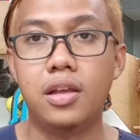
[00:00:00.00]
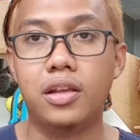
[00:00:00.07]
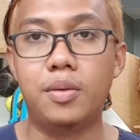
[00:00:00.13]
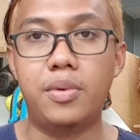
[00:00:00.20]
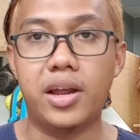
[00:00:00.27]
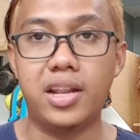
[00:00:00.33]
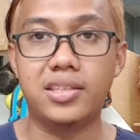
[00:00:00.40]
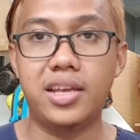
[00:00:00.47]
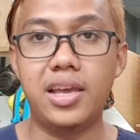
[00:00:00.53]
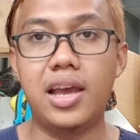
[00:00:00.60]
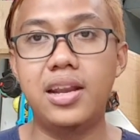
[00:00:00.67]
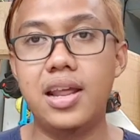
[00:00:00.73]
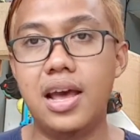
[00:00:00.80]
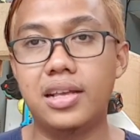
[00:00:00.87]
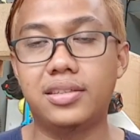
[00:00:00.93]
Kemarin
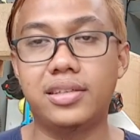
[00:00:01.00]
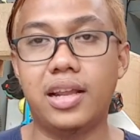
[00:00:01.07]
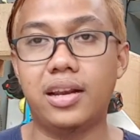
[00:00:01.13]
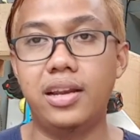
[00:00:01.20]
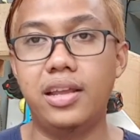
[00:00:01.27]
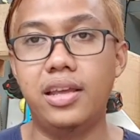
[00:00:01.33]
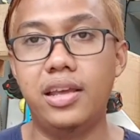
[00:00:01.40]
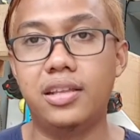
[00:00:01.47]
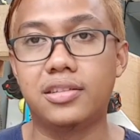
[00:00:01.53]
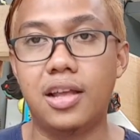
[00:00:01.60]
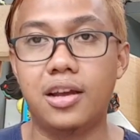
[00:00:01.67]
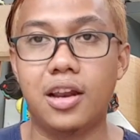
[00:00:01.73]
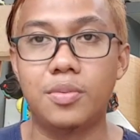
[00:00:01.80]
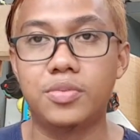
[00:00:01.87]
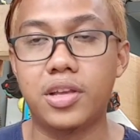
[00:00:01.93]
saya ada share di
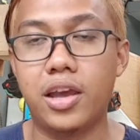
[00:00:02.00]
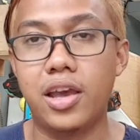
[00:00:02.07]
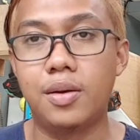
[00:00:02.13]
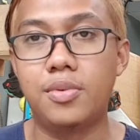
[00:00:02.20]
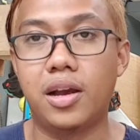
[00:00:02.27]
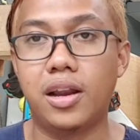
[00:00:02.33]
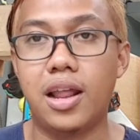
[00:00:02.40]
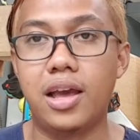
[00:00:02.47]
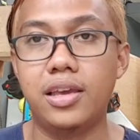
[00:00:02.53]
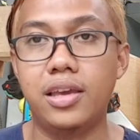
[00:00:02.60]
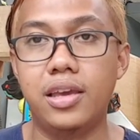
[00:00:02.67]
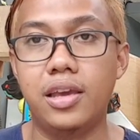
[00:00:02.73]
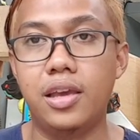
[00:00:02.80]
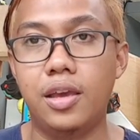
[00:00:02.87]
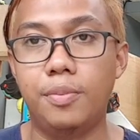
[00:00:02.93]
Instagram saya
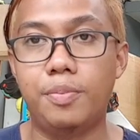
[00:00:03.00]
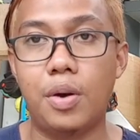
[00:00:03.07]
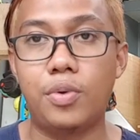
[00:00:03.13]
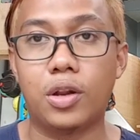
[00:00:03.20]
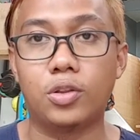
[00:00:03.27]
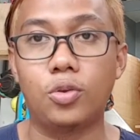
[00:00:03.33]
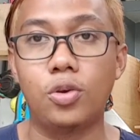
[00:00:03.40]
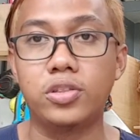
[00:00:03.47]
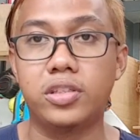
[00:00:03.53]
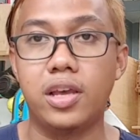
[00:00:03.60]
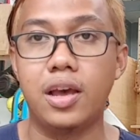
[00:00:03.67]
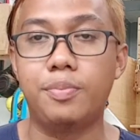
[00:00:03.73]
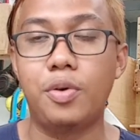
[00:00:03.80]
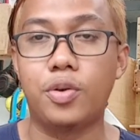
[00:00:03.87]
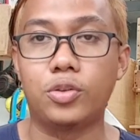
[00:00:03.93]
mengenai power tools
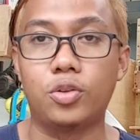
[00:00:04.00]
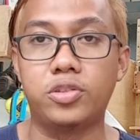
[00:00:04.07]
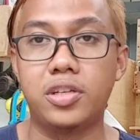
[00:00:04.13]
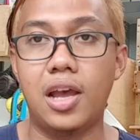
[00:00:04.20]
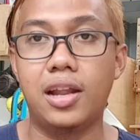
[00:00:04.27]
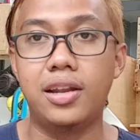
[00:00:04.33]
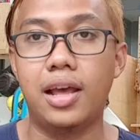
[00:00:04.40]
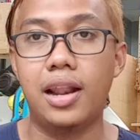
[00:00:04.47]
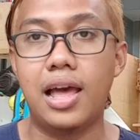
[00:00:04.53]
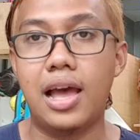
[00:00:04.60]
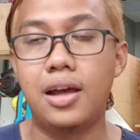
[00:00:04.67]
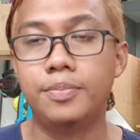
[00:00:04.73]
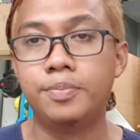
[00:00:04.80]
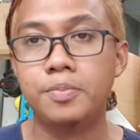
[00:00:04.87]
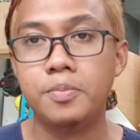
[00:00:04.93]
ya. Power toolsnya
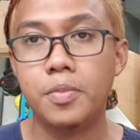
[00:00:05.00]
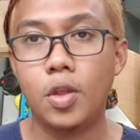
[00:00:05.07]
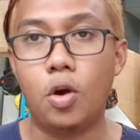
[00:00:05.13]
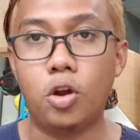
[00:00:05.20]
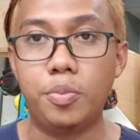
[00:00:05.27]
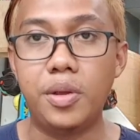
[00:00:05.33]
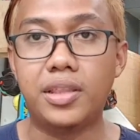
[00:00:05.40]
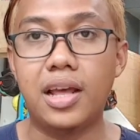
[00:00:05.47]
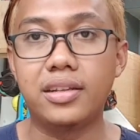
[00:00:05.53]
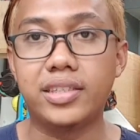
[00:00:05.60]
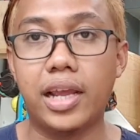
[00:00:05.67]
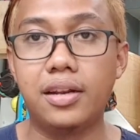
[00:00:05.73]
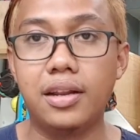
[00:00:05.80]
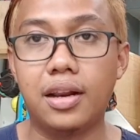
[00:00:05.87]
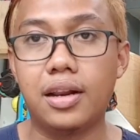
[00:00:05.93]
adalah orbital
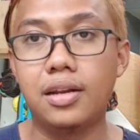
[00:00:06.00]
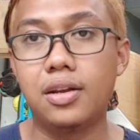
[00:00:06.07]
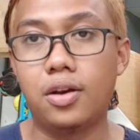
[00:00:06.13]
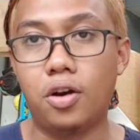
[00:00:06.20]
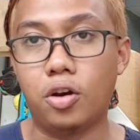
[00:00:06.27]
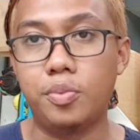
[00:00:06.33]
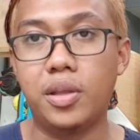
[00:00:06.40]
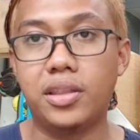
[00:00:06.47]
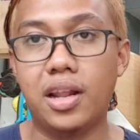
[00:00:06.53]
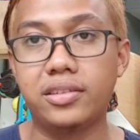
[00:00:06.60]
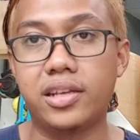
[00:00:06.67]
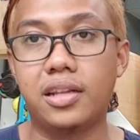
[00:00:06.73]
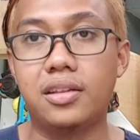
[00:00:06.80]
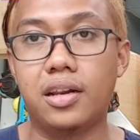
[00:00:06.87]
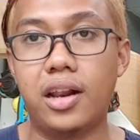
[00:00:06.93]
sander, orbital
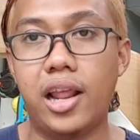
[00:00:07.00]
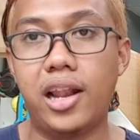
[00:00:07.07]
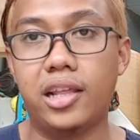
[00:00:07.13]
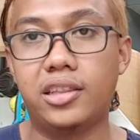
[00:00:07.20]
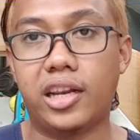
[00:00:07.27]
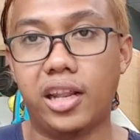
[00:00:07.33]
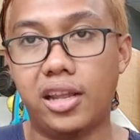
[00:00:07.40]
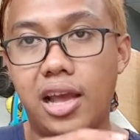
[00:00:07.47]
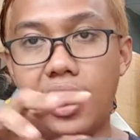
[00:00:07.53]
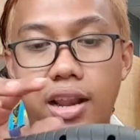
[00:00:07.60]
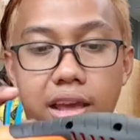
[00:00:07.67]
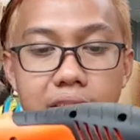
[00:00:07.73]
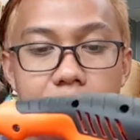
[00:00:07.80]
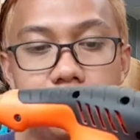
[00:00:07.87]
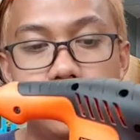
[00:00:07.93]
sander electrical
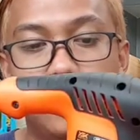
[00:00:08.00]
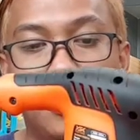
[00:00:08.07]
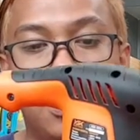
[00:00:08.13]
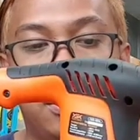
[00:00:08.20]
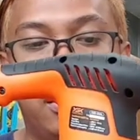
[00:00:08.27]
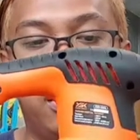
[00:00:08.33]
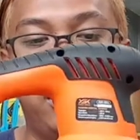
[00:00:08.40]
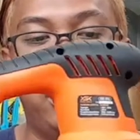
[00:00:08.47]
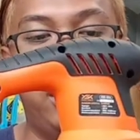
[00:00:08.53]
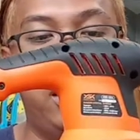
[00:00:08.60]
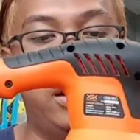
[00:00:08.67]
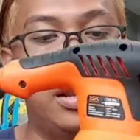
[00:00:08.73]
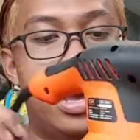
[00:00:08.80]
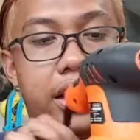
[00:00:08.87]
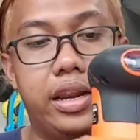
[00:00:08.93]
ya.
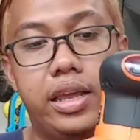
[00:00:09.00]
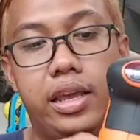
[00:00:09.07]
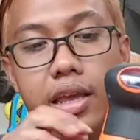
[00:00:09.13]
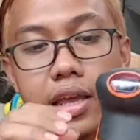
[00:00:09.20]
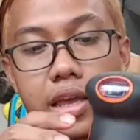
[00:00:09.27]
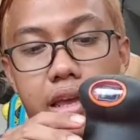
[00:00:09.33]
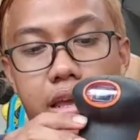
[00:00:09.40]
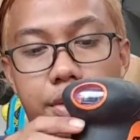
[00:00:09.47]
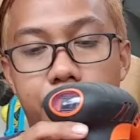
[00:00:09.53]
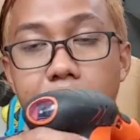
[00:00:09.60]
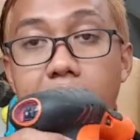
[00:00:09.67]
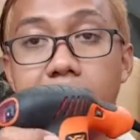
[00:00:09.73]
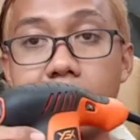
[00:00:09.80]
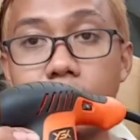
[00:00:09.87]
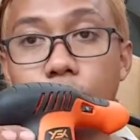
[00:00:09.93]
Ini dari
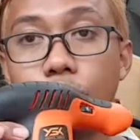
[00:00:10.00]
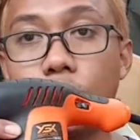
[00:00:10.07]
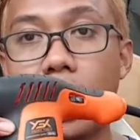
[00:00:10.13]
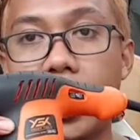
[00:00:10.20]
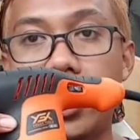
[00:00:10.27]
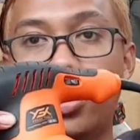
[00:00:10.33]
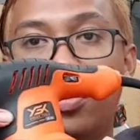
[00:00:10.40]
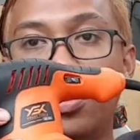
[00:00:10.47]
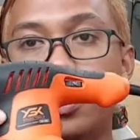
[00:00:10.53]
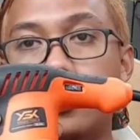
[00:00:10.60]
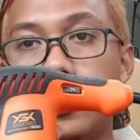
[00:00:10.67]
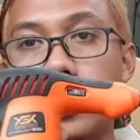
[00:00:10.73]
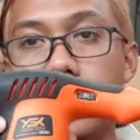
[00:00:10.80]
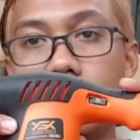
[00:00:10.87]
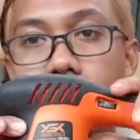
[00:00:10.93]
brand Yasuka ya
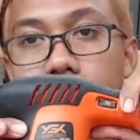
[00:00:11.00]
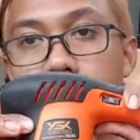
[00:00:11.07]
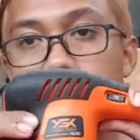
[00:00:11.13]
teman-teman ya.